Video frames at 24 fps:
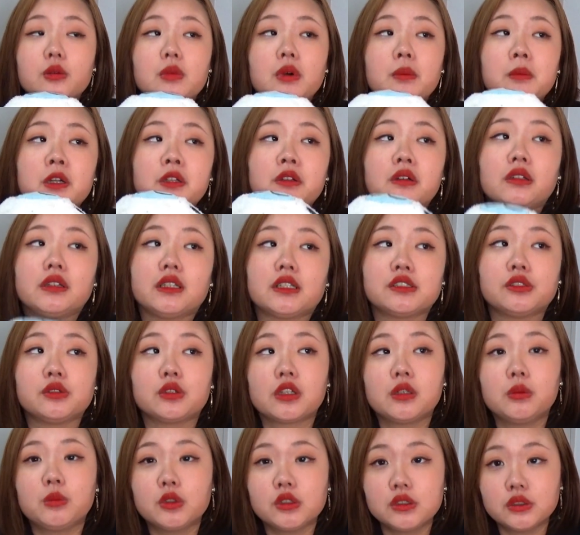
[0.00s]
ままの私の
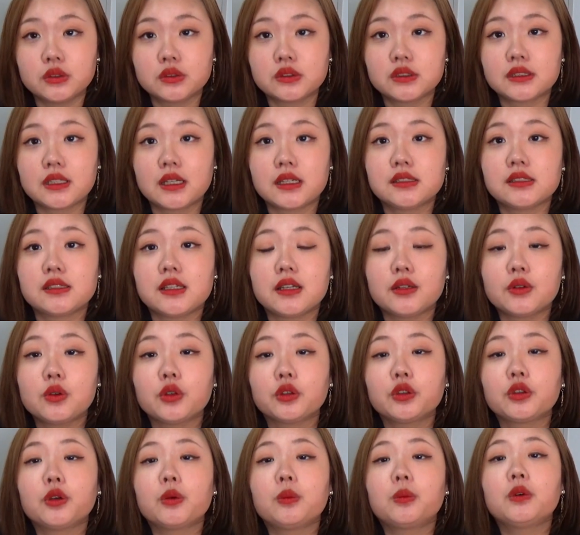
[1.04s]
気持ちをお伝えしていこ
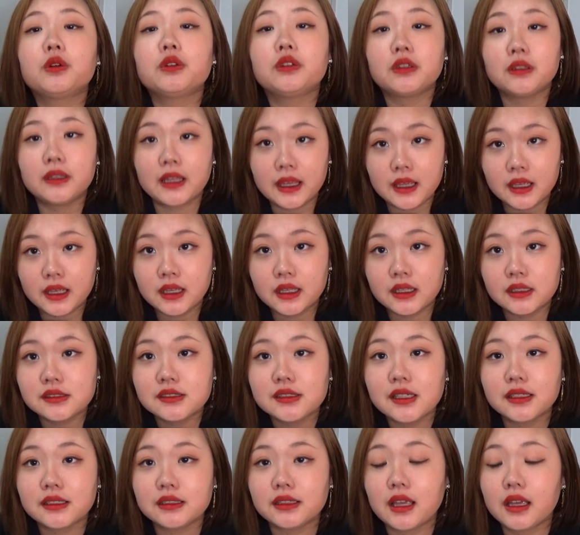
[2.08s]
うと思うので
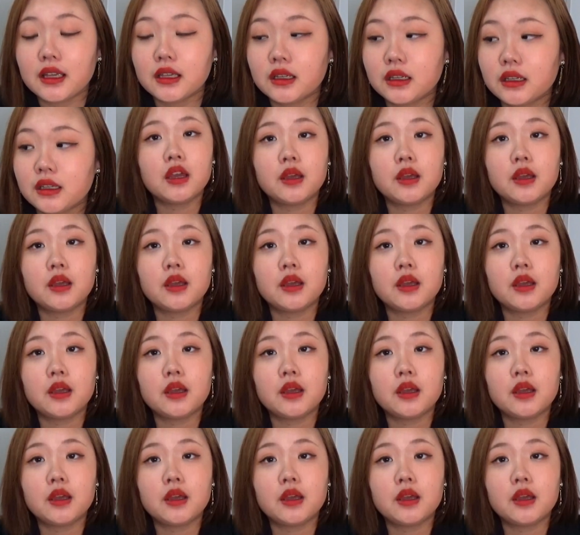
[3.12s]
是非ね